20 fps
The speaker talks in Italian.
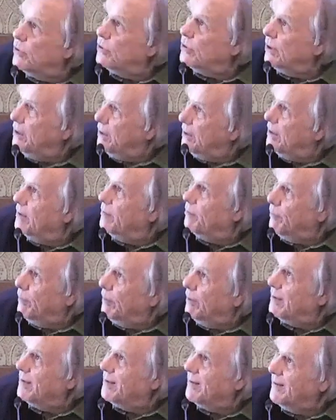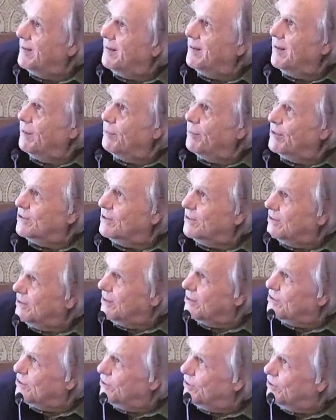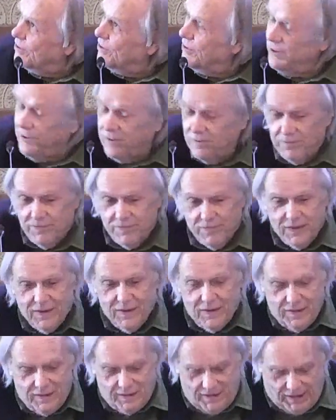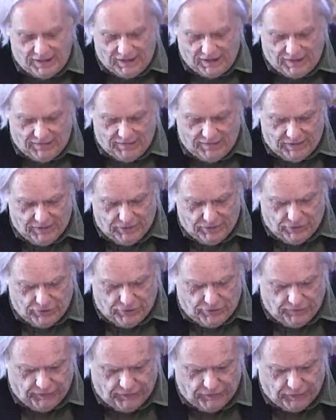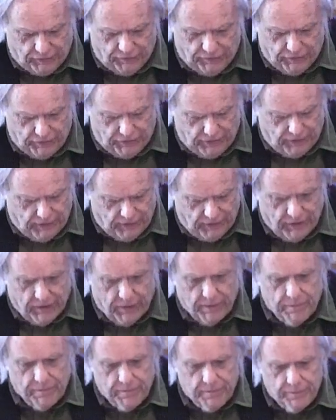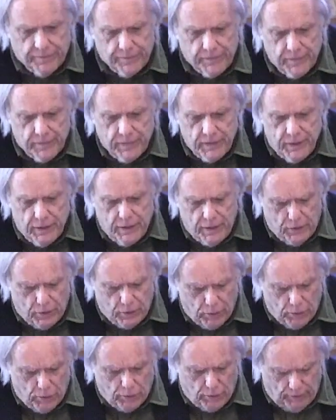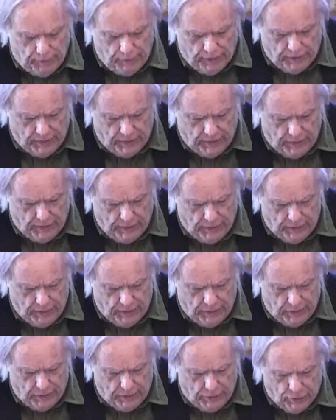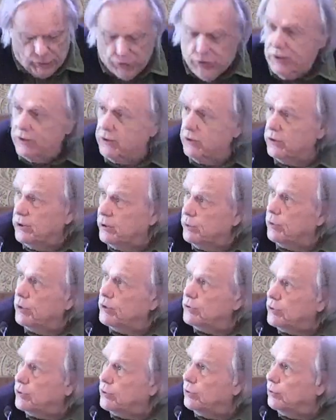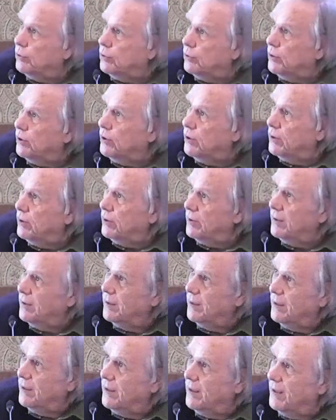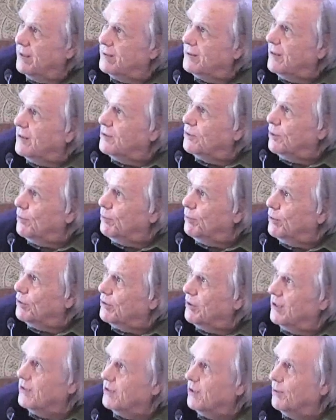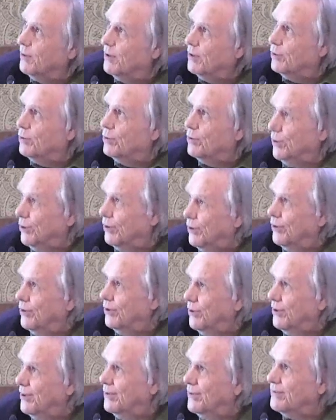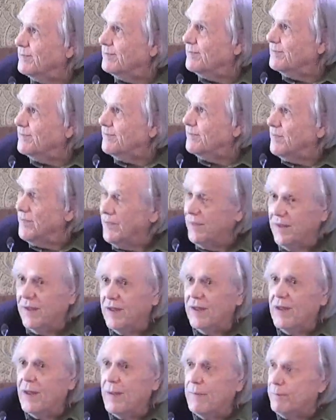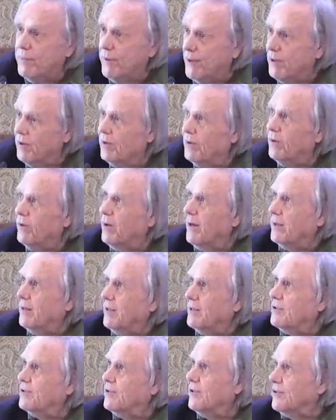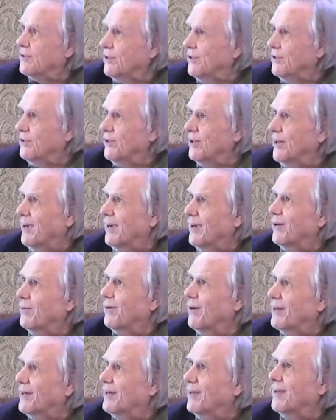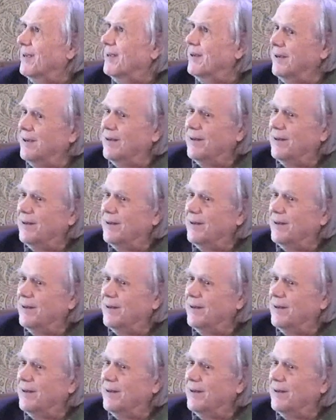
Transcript: te per la presentazione, avendoci fatto vedere come l'oggetto dei tuoi studi è tanto importante per tutti noi. Grazie. Però adesso ascolterai qualche